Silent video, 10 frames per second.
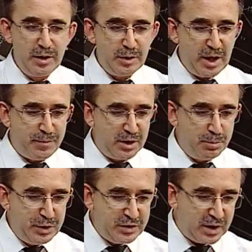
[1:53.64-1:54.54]
efendim
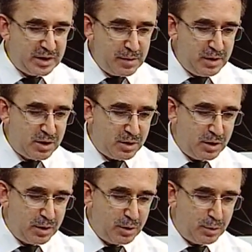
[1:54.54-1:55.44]
bizzat devlet
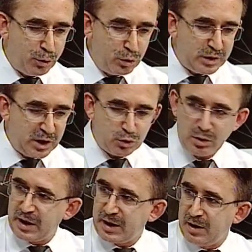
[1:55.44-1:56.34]
e, politikası
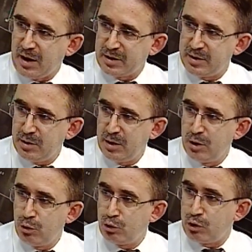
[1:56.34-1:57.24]
olarak ele aldı.
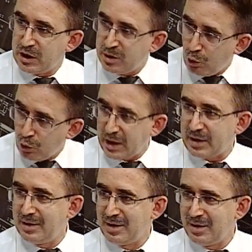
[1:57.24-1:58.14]
Tüketim
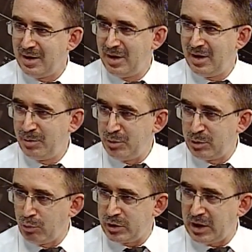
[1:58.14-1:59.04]
odaklı bir
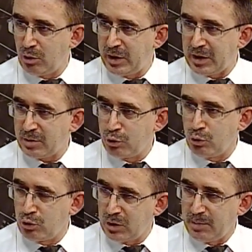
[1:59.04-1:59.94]
model olarak bunu
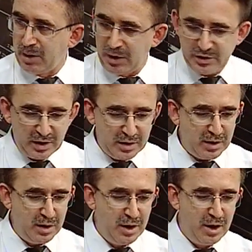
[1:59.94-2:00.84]
uygulamaya başladı
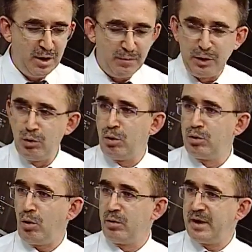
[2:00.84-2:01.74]
ve ne oldu?
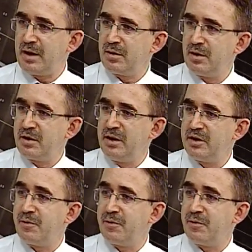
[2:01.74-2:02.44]
Onlar krizi